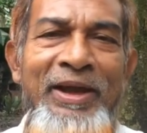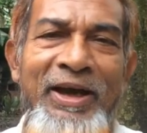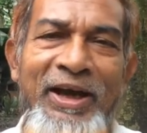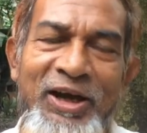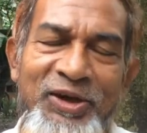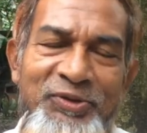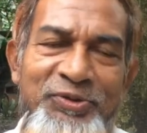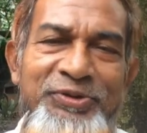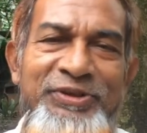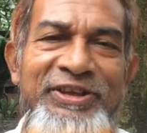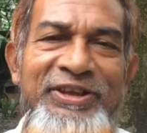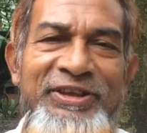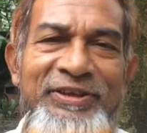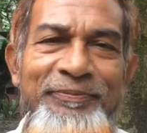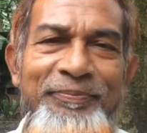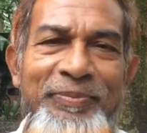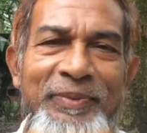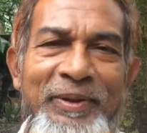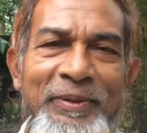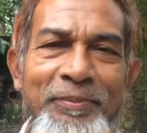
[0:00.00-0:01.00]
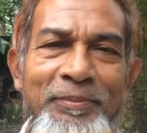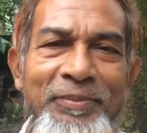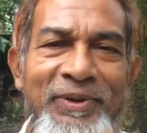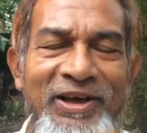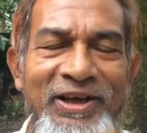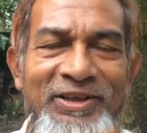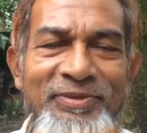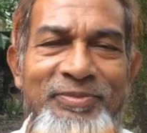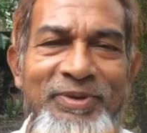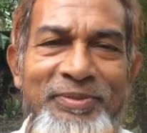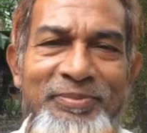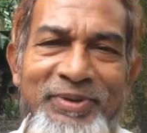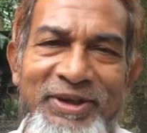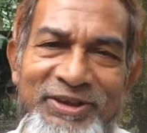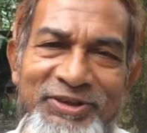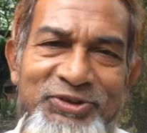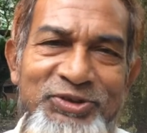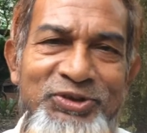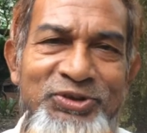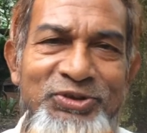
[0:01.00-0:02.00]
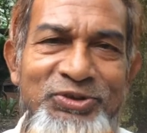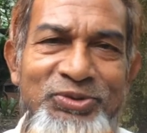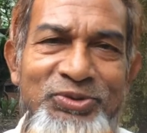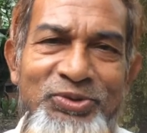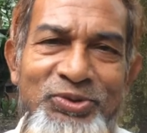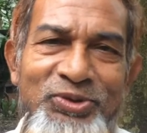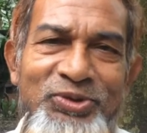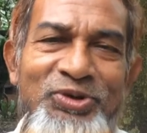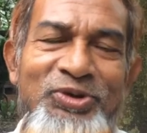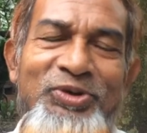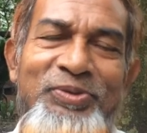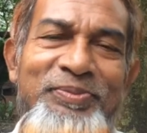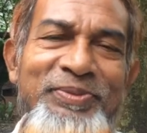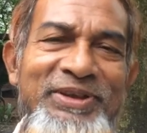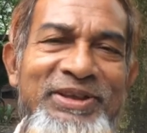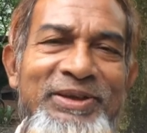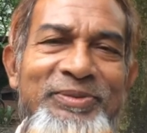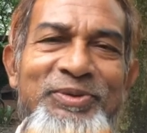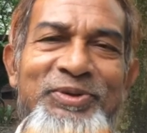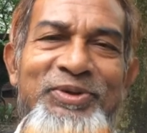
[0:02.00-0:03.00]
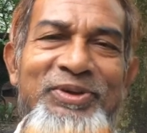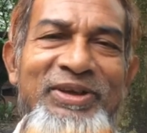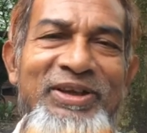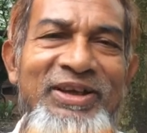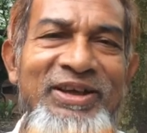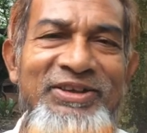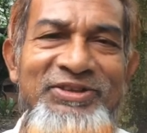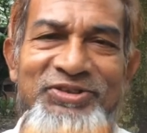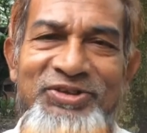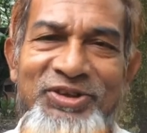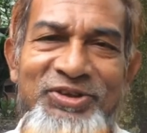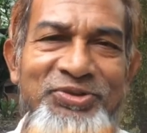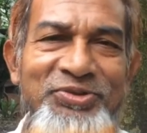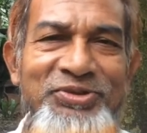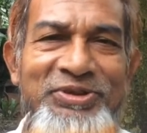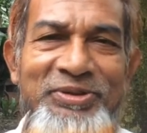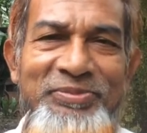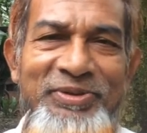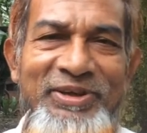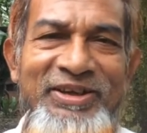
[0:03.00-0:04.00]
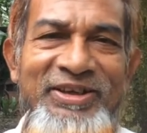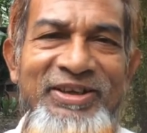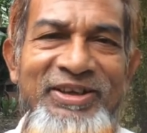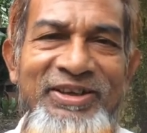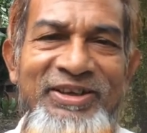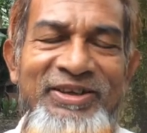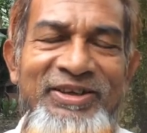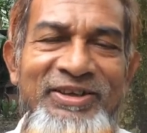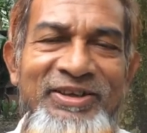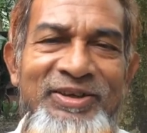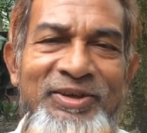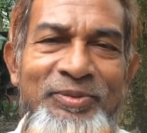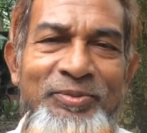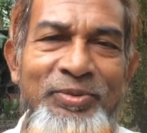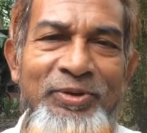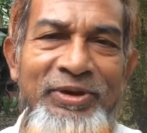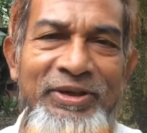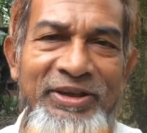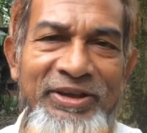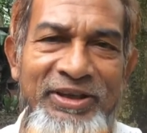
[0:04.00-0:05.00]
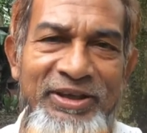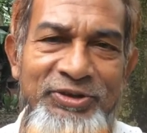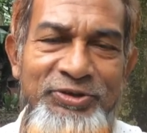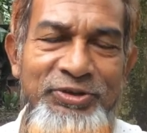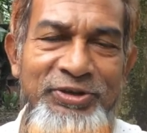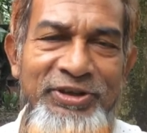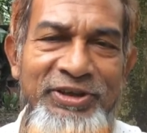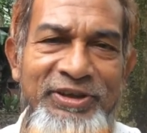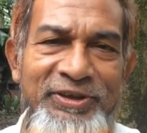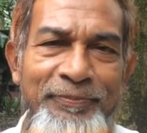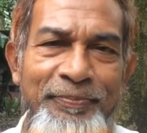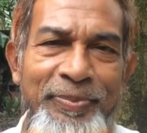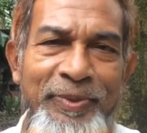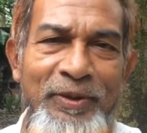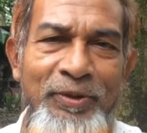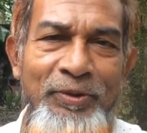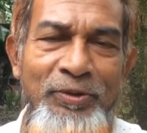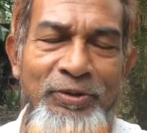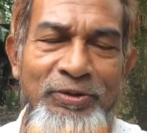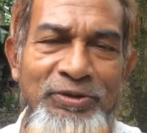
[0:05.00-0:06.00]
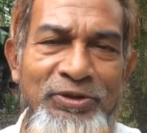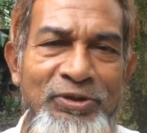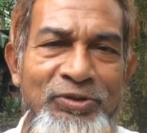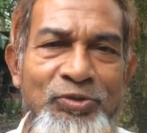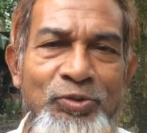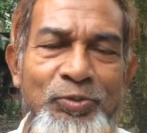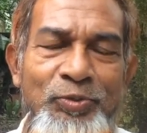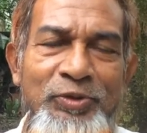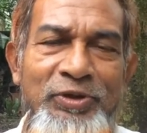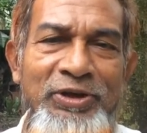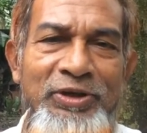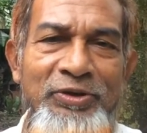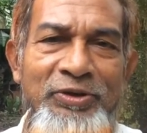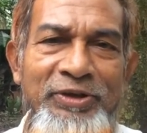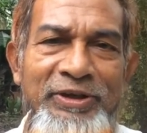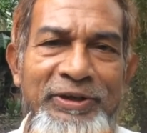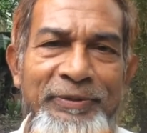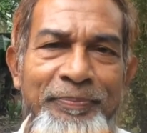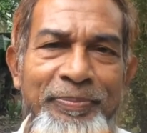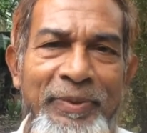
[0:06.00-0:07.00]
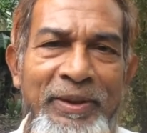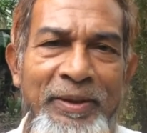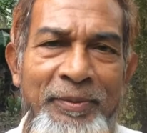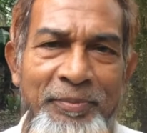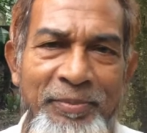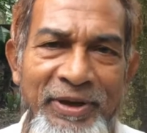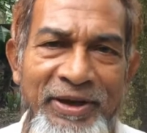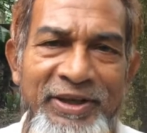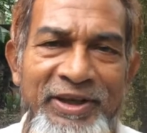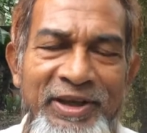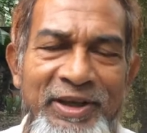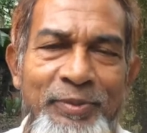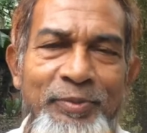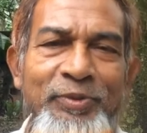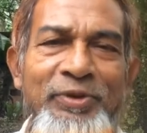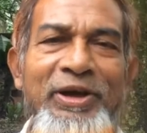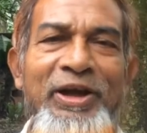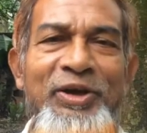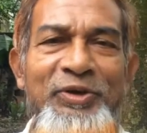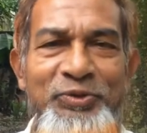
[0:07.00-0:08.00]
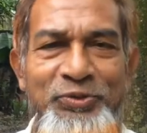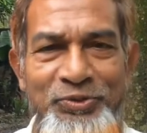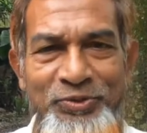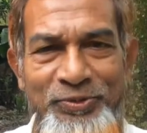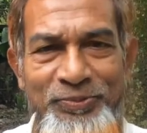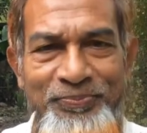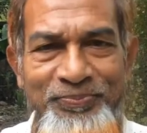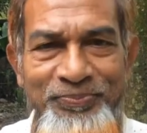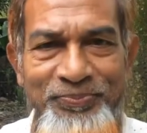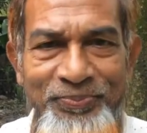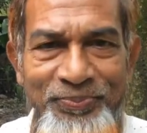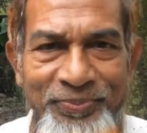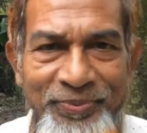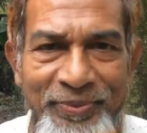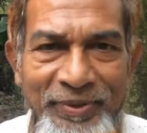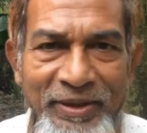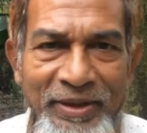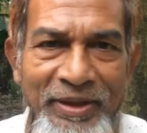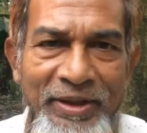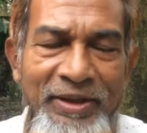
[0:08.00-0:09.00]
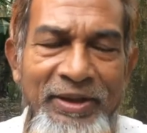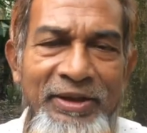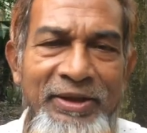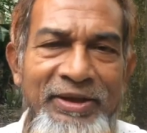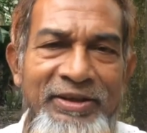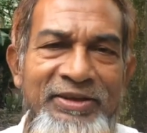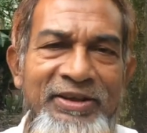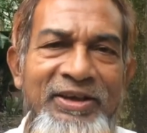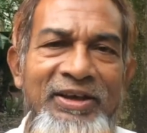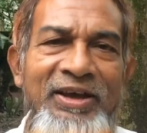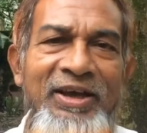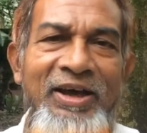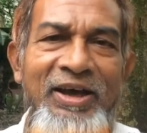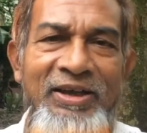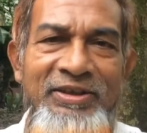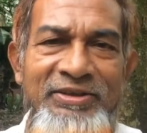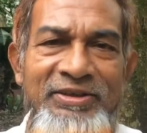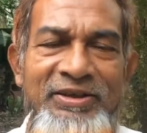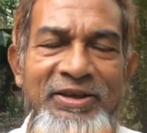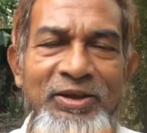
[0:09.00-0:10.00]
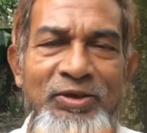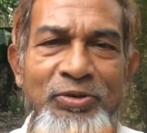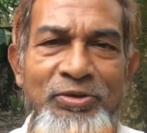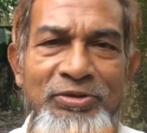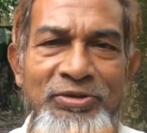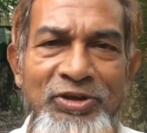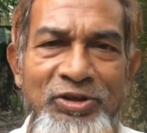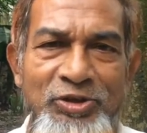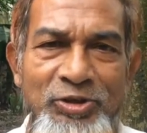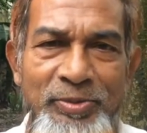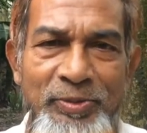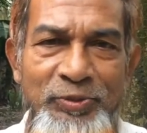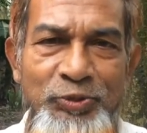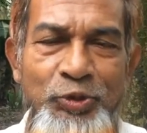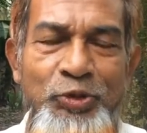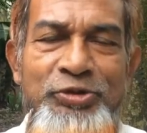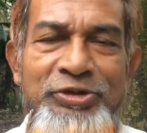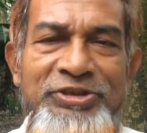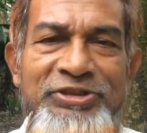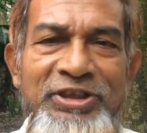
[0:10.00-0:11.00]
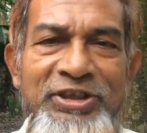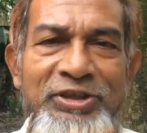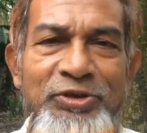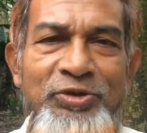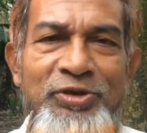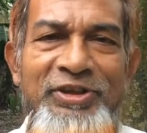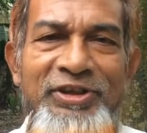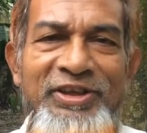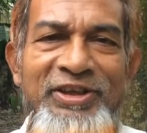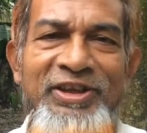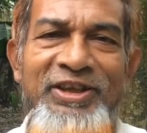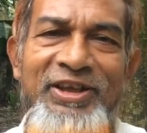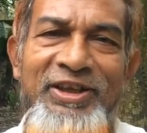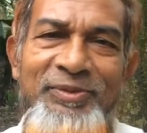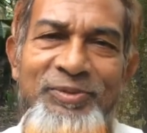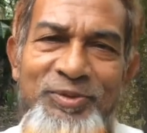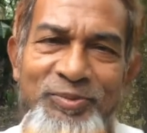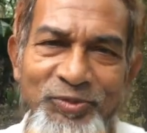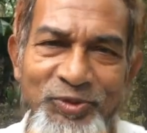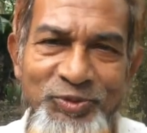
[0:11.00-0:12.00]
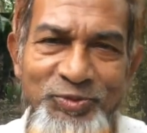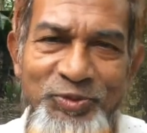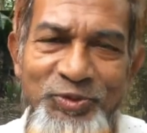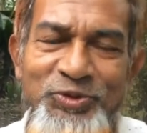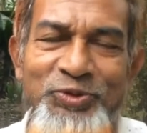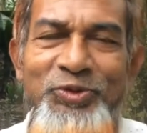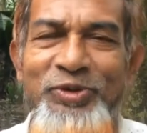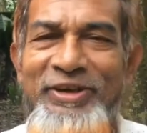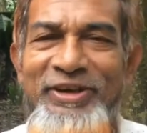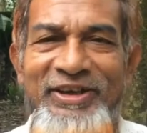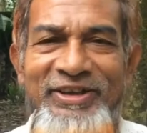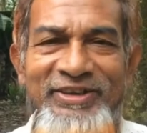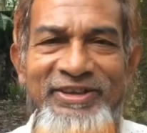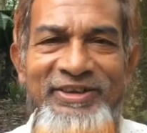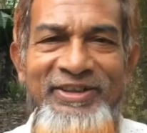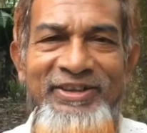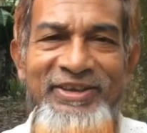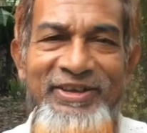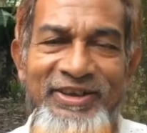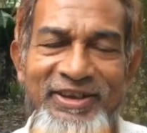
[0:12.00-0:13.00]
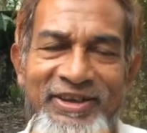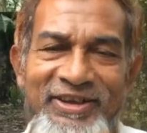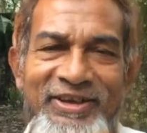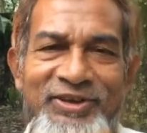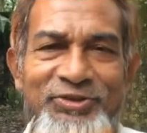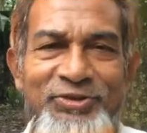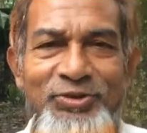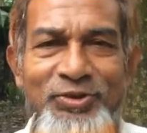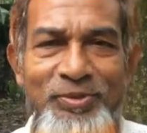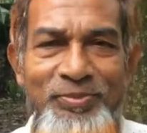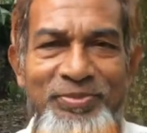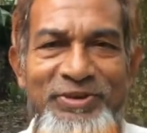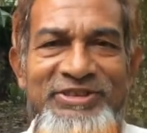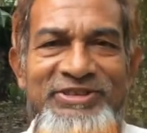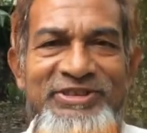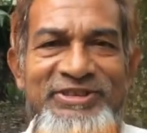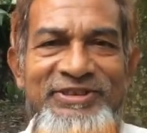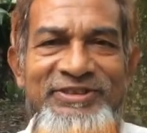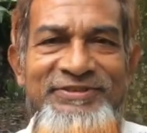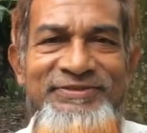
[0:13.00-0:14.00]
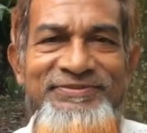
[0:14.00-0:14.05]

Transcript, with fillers: হাঁটুতে বাদ বা বাদজনিত কোনো রকম ব্যথা বেদনা আশ্রয় করতে পারে না ফলে এই আসনে অত্যন্ত উপকার হয় পায়ের এবং হাঁটুর এছাড়া হাতকে অত্যন্তভাবে শক্তিশালী করে এবং মজবুত করে রাখে এই আসন অভ্যাসে